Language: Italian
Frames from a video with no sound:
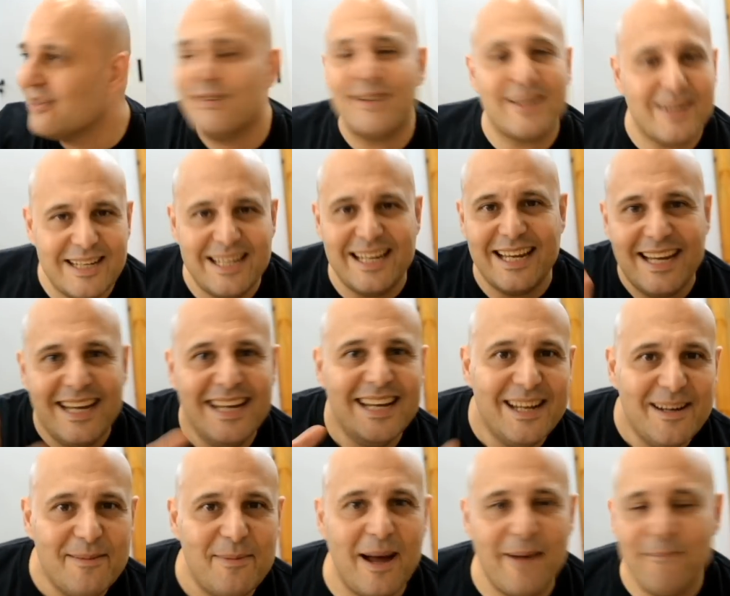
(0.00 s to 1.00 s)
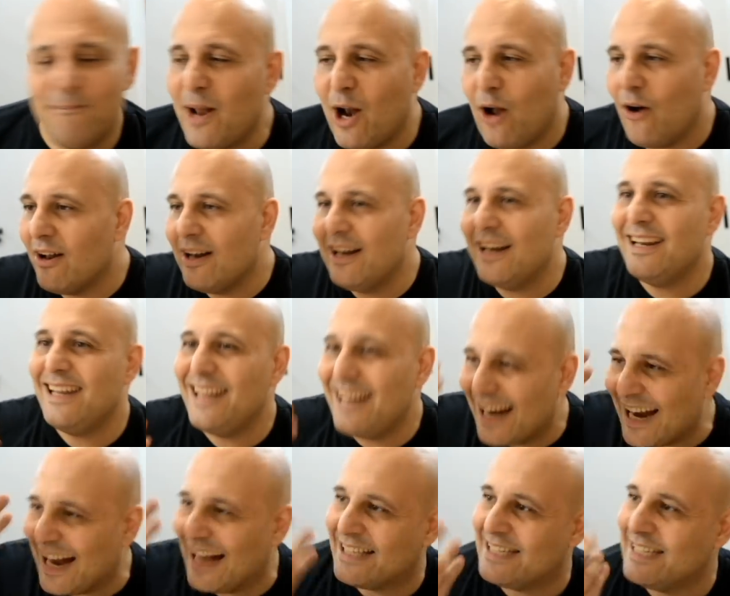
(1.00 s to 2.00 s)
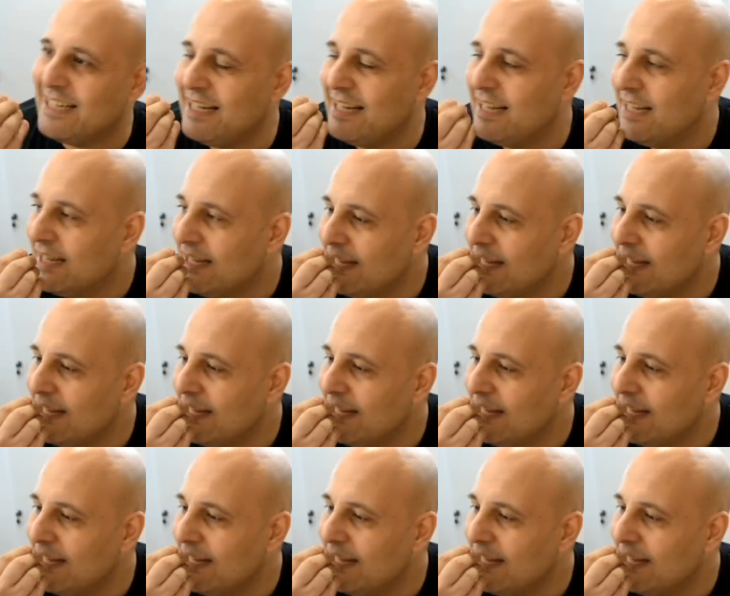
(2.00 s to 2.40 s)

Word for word: quindi, beh, però i ragazzi,